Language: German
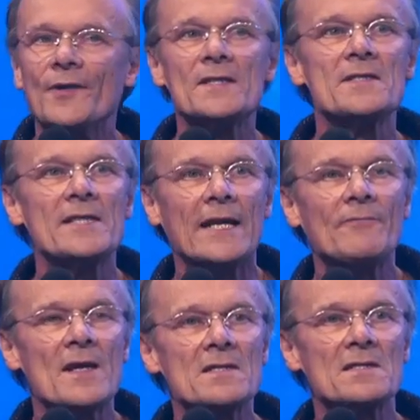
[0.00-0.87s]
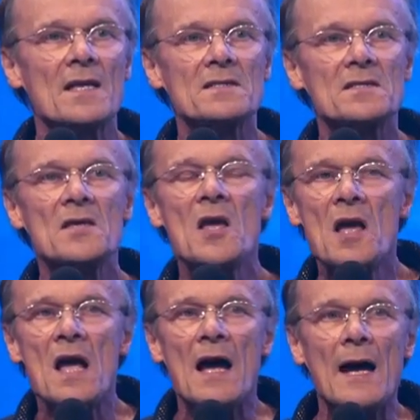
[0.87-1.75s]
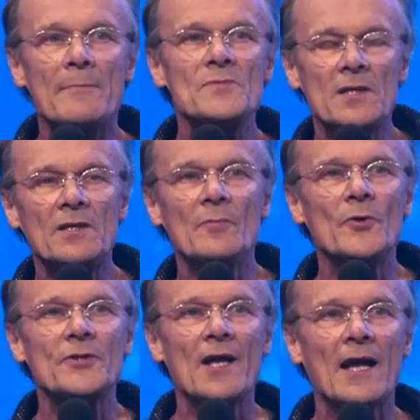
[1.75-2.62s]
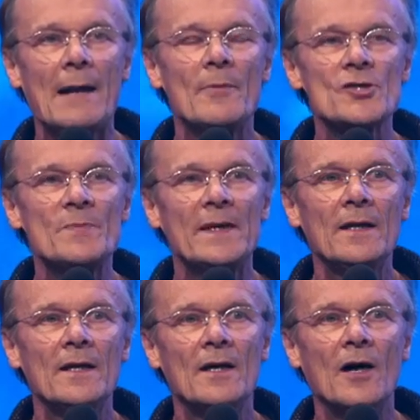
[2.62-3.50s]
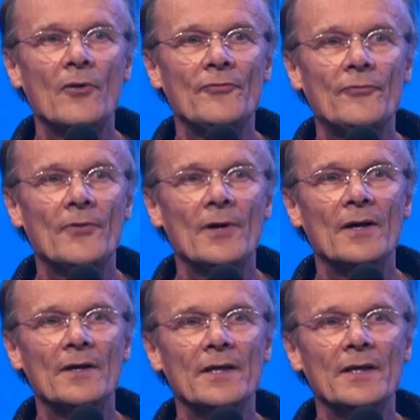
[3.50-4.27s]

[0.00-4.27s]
Das ist etwas, das haben sich die Münchner Kammerspiele auf äh,